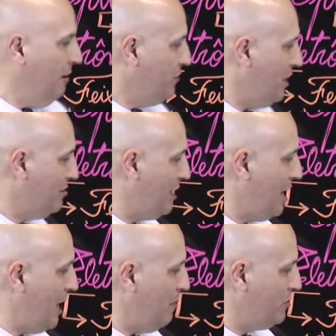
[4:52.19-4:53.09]
nós
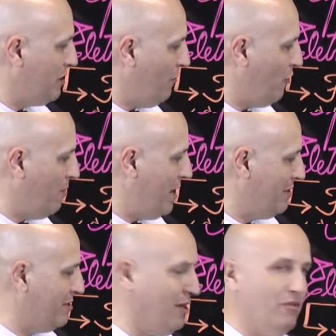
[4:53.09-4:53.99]
teremos a
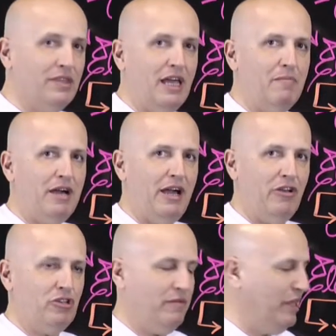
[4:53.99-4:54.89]
formação da
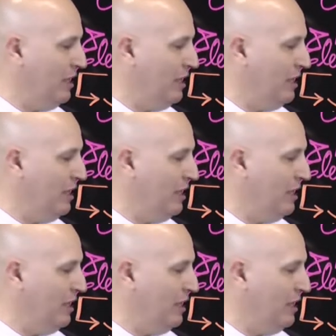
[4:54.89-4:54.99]
imagem.